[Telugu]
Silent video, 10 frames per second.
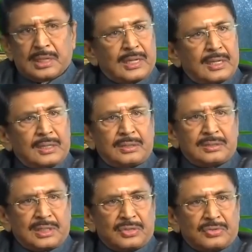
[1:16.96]
అలాగే
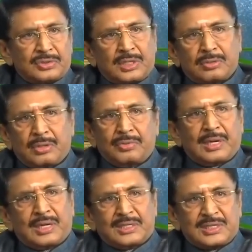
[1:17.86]
వస్తారు ఆవిడ
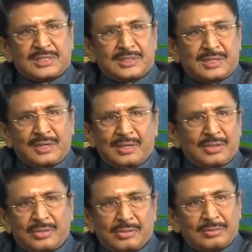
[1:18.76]
అలాగే చేస్తారు
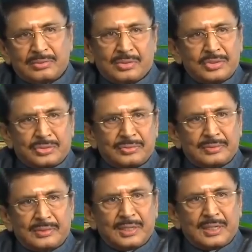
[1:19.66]
అనేది కొంచెం
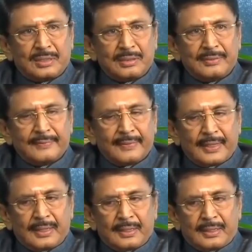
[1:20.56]
ఇది అన్నారు
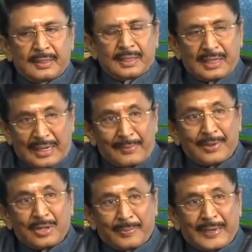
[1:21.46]
ఇక
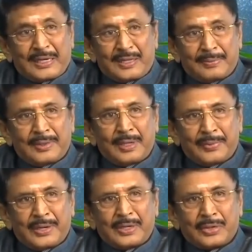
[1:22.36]
లాభం లేదు పార్టీ
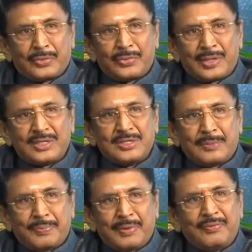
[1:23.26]
దెబ్బతినిపోయేటట్టు ఉంది అని
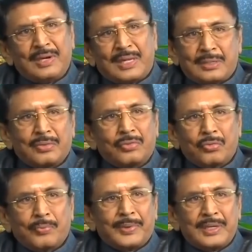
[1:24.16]
చెప్పి వీళ్ళందరూ
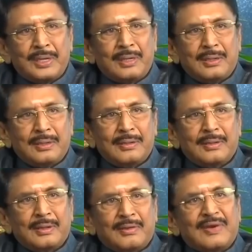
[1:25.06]
గ్రూప్ అయ్యి
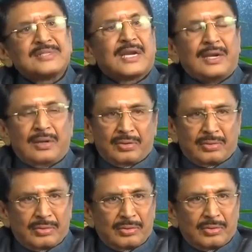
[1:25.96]
వైస్రాయిల్లో
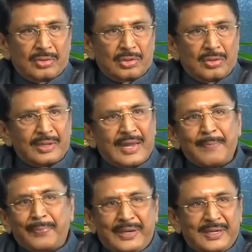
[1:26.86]
హోటల్లో
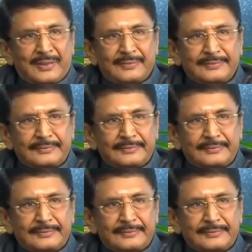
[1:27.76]
క్యాంప్ పెట్టారు